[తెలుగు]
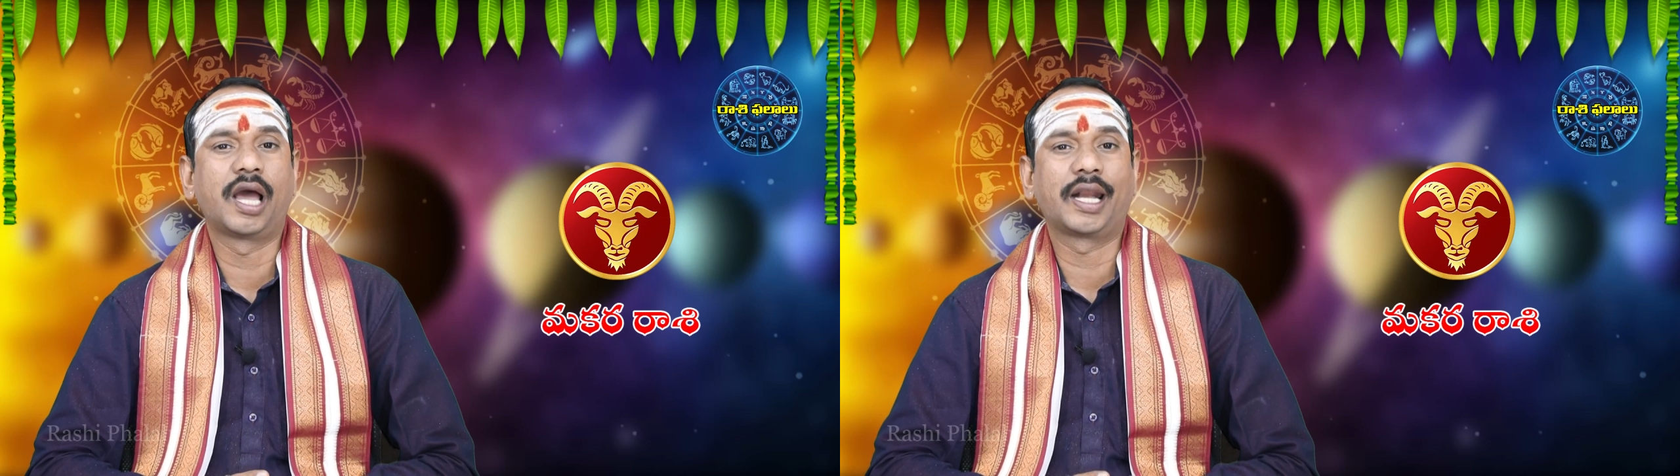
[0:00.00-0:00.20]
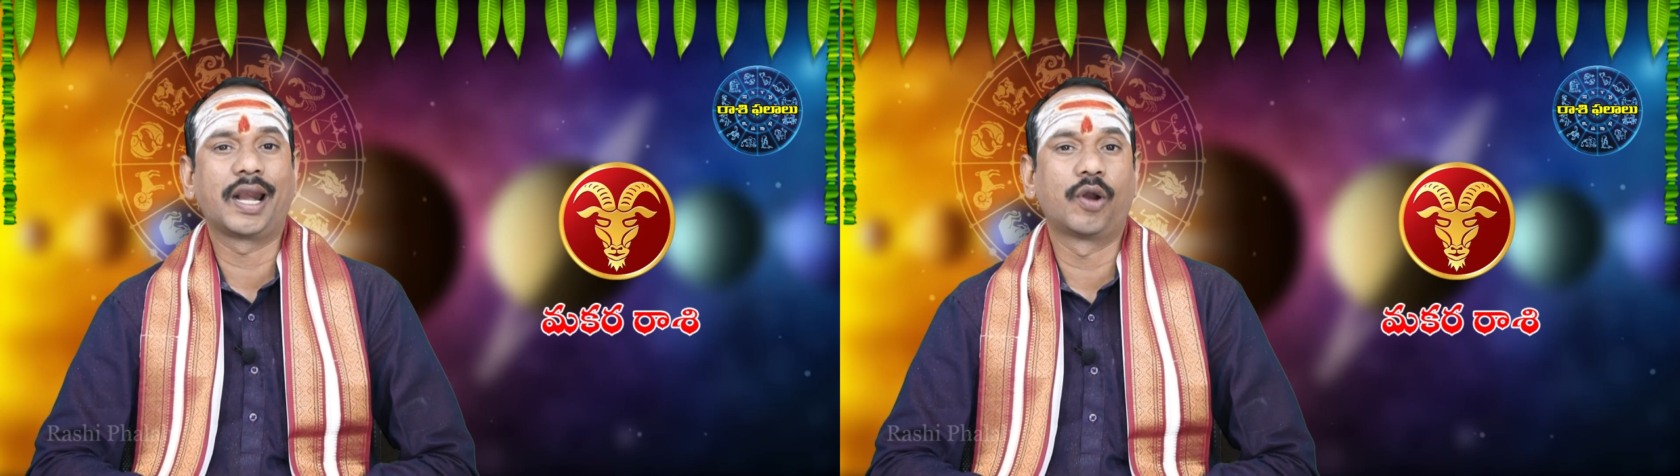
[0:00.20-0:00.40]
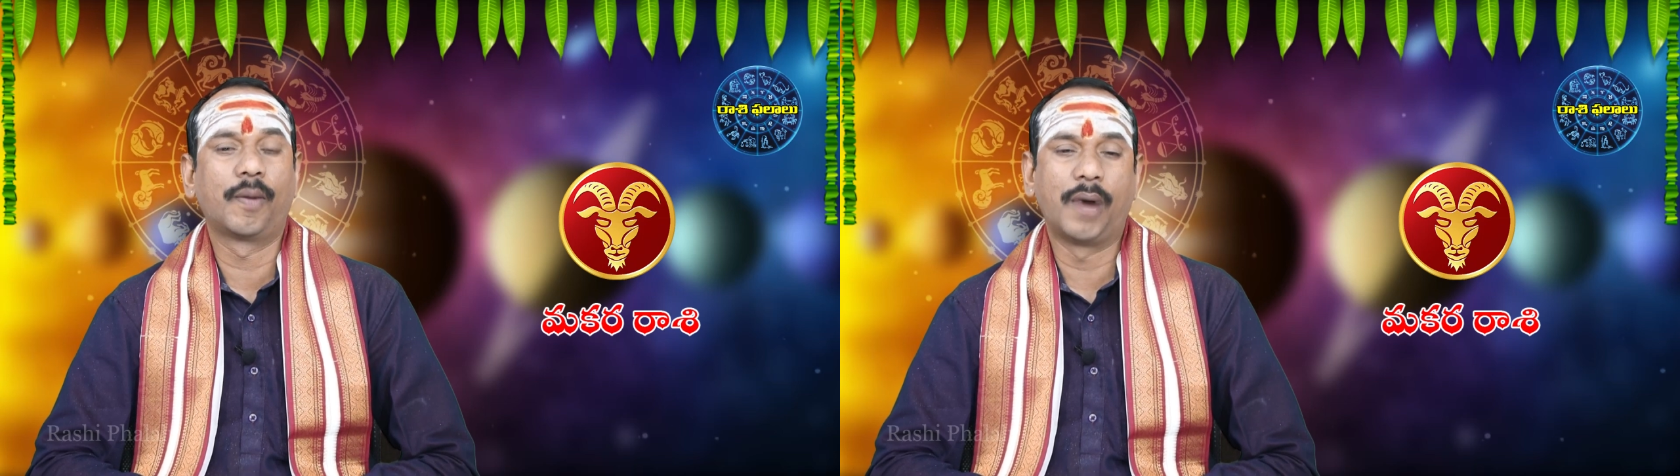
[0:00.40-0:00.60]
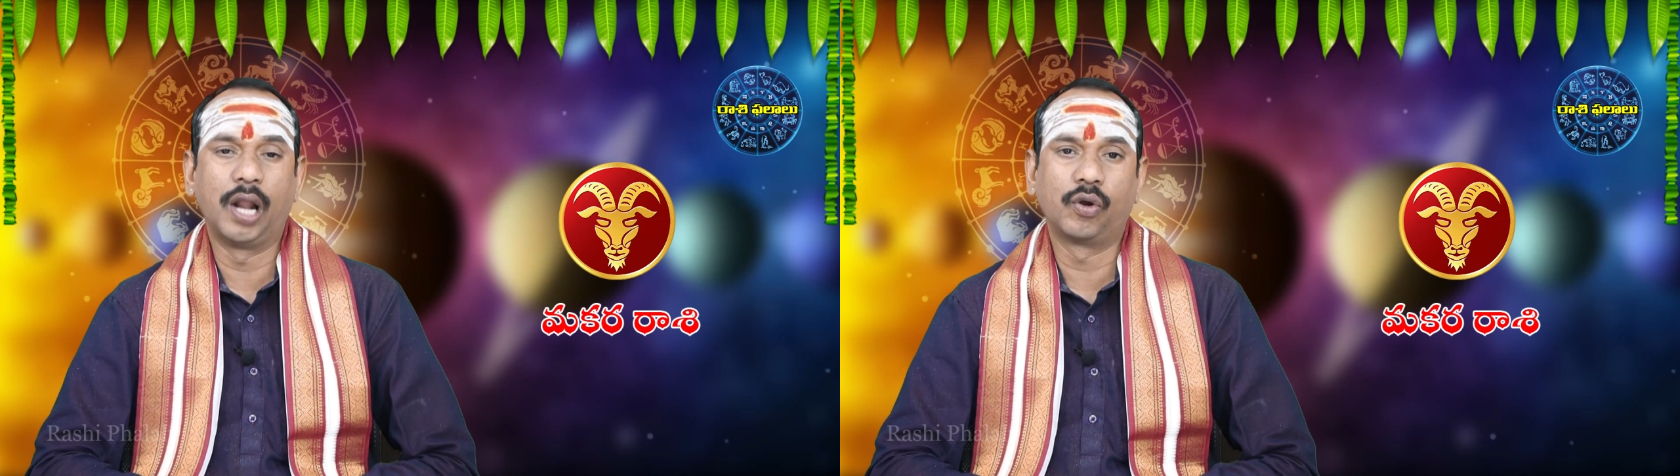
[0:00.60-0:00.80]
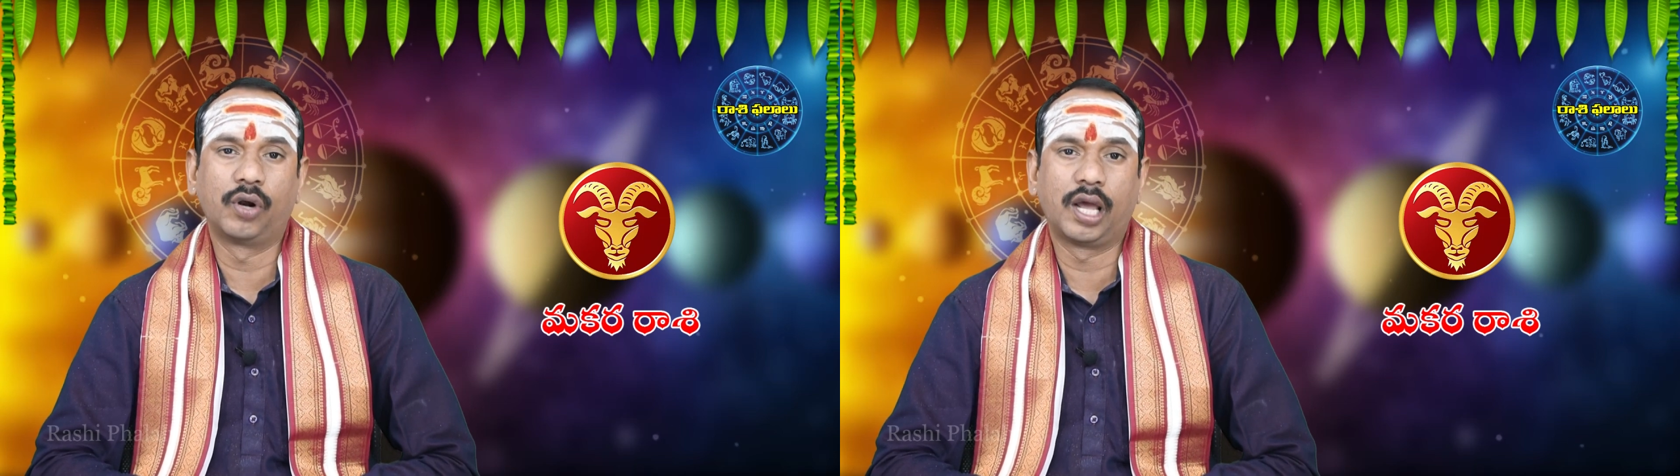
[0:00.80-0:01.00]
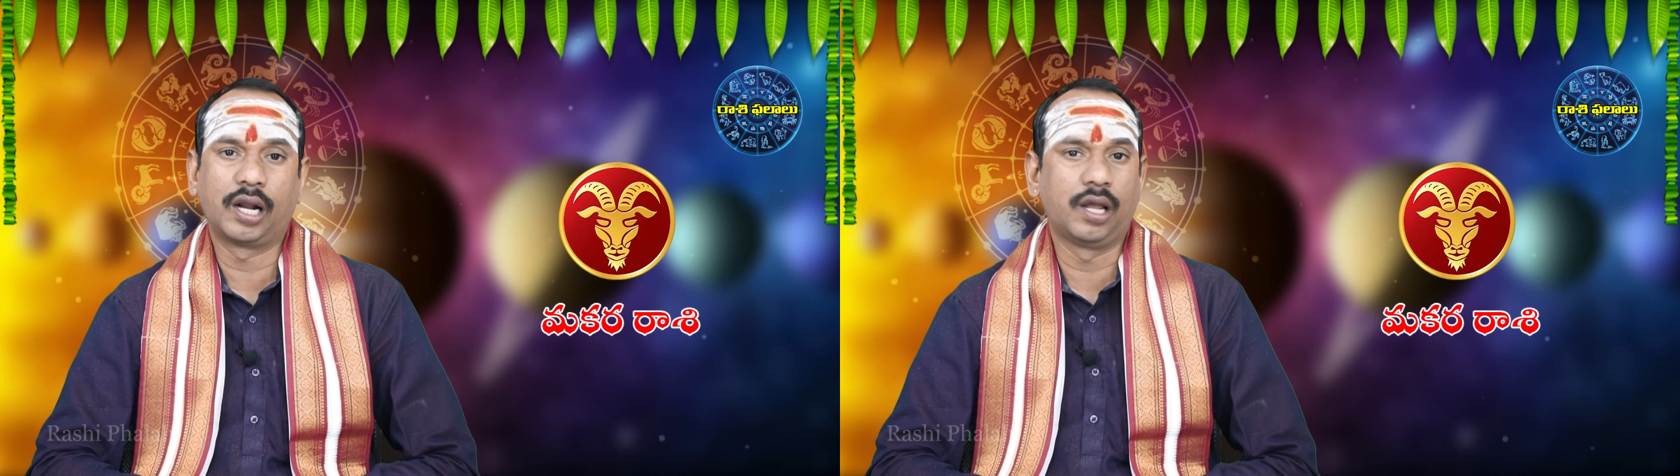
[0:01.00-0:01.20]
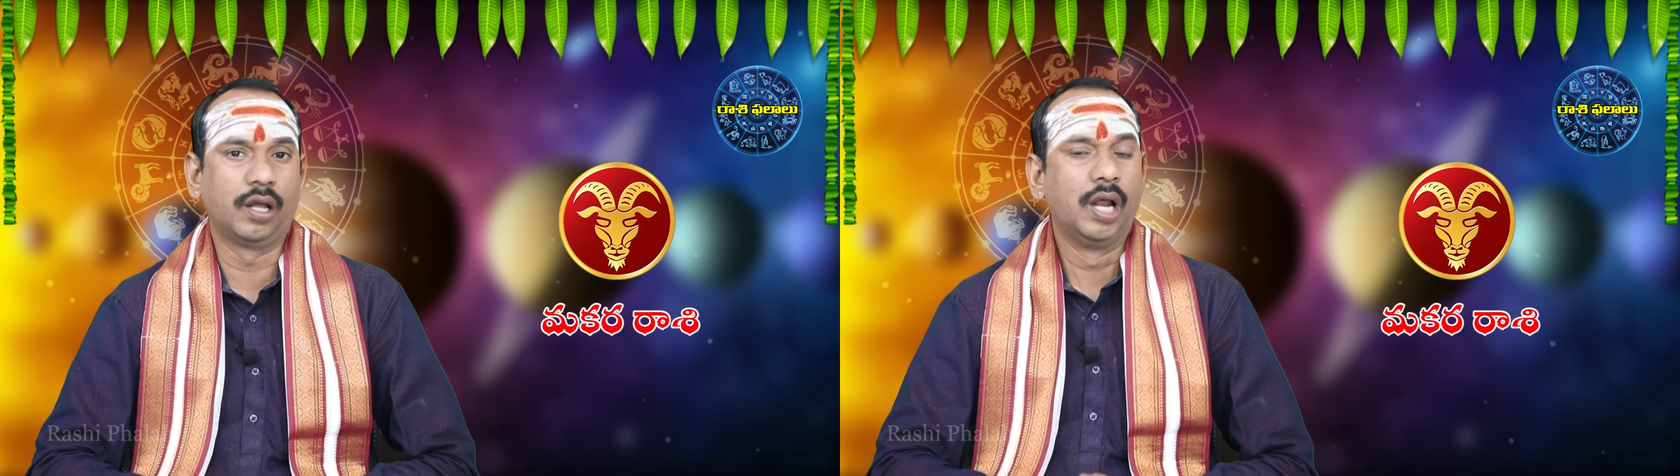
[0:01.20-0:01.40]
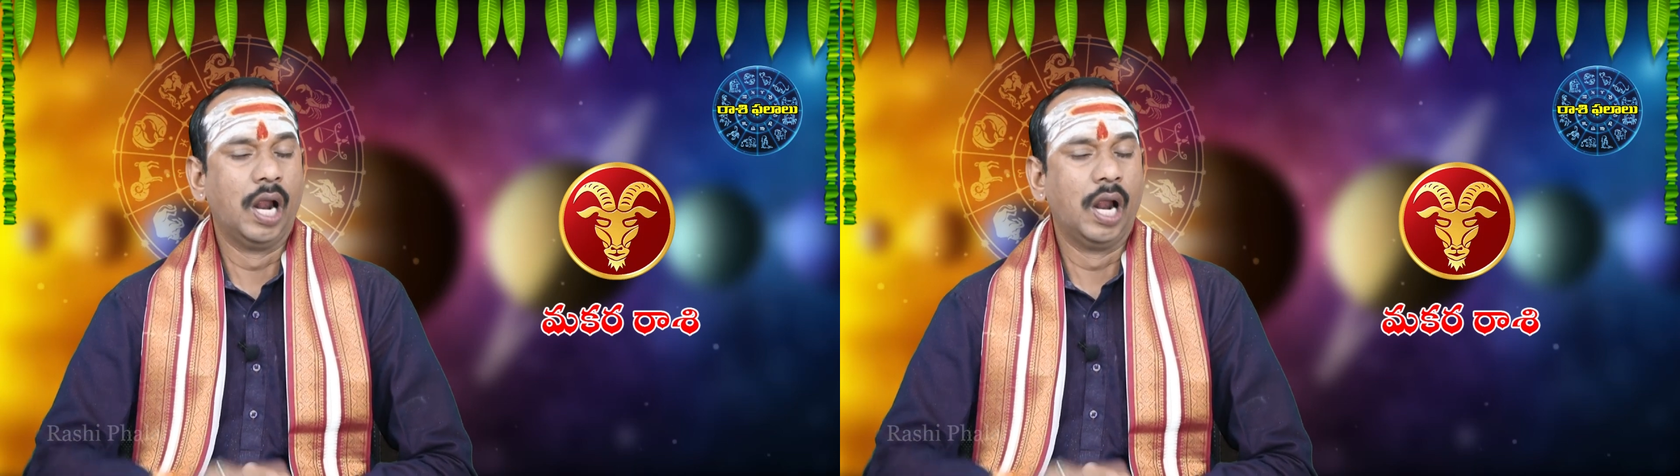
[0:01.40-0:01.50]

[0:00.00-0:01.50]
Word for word: కార్యక్రమంలో పాల్గొన్నారా